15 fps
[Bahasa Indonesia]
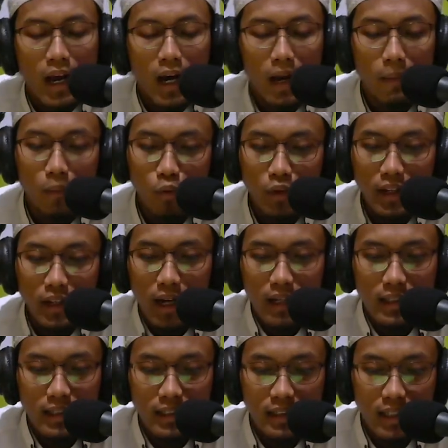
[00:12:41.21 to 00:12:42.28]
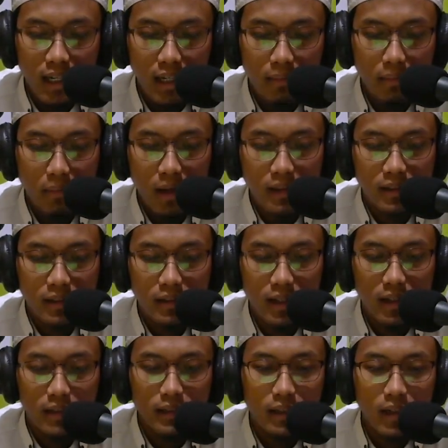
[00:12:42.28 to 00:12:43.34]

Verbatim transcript: Kemudian kita akan membahas tentang